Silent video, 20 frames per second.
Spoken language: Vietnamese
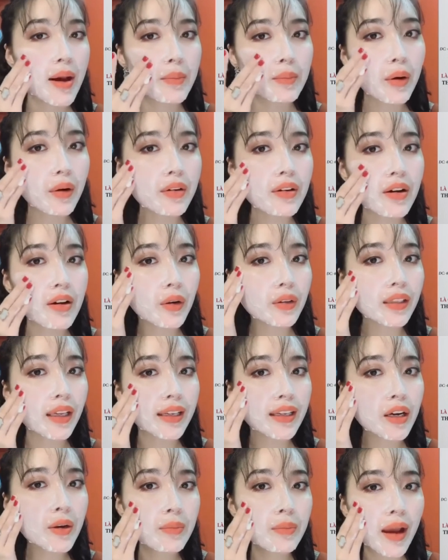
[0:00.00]
Mọi người có
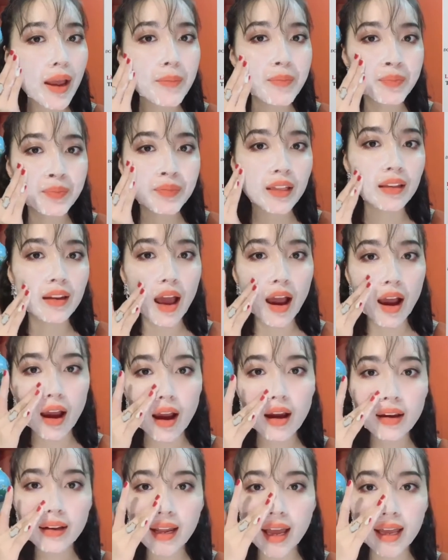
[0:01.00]
thấy không ạ?
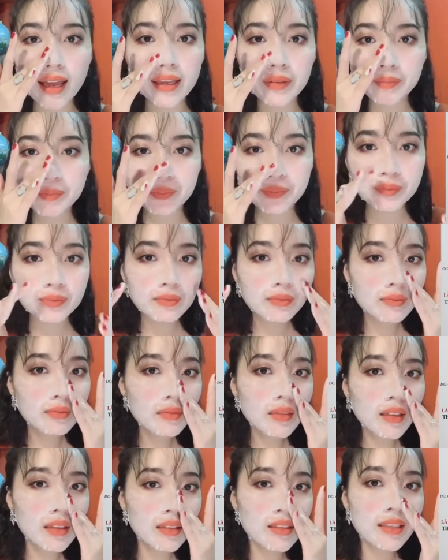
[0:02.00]
Đó, đây
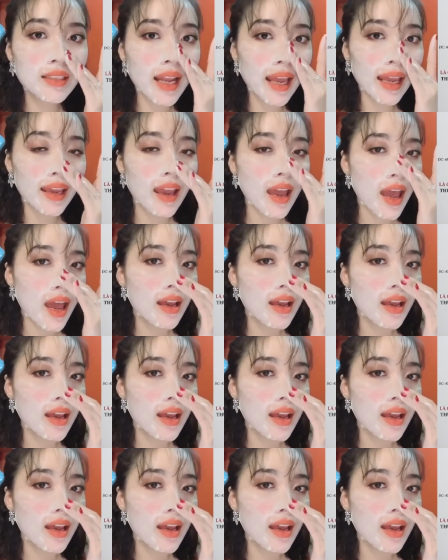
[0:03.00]
như này.